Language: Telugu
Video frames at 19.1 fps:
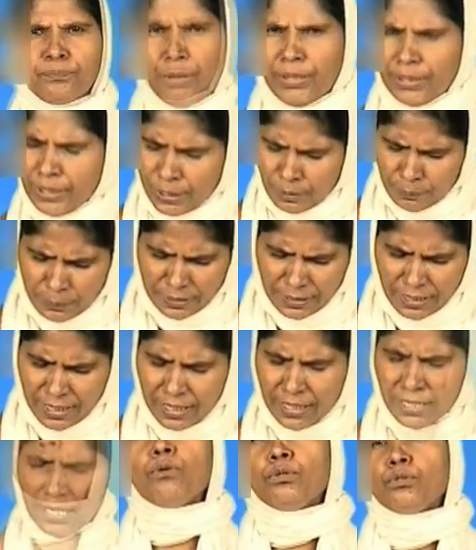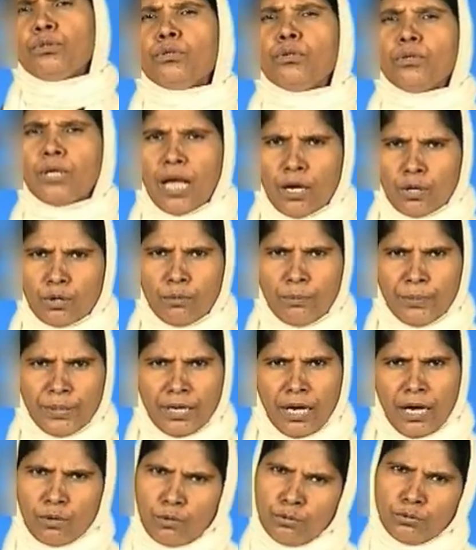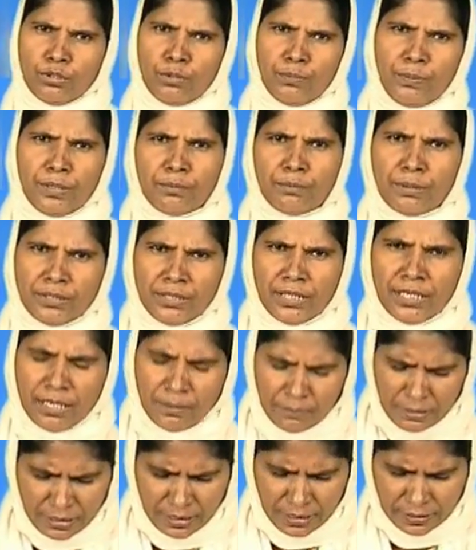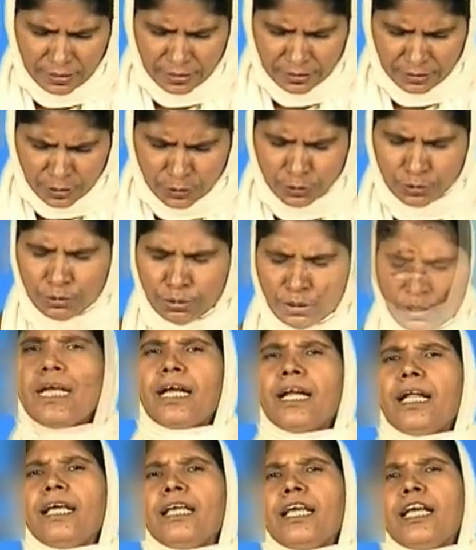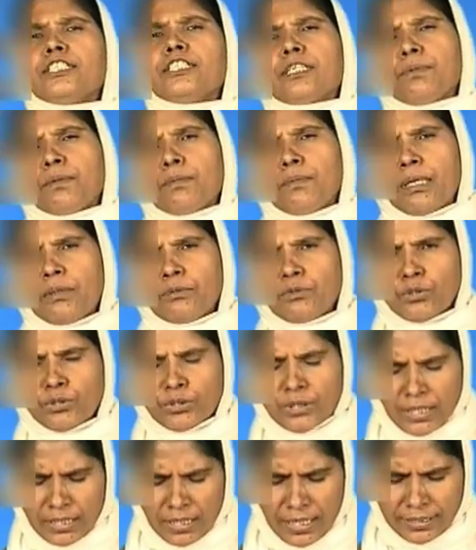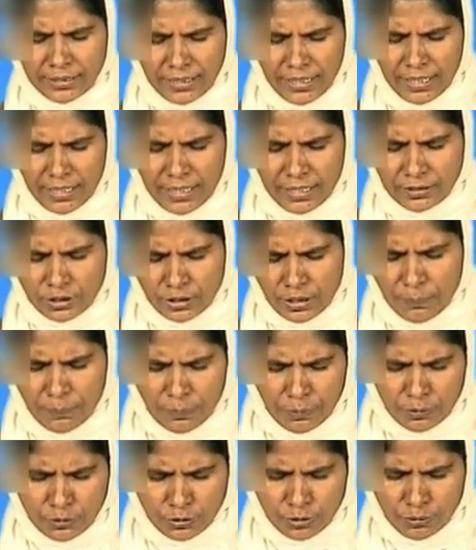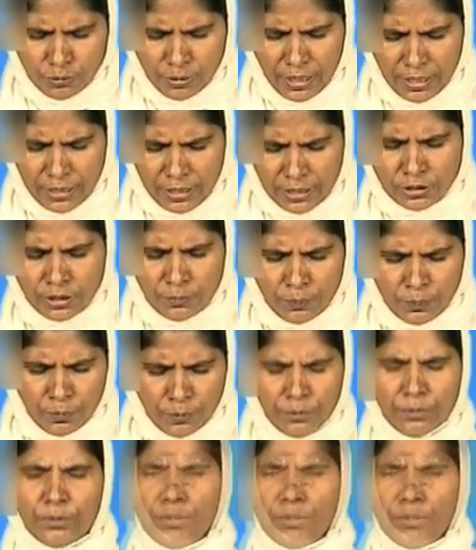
పన్నెండు మంది కూతురు యాకోబుకి ఆ కూతురు పేరు మీకు దీన మనకందరికి తెలుసు ఇక్కడ ఏసేపును మనం చూసినట్లయితే చిన్నప్పటి నుంచి కూడా ఏసేపు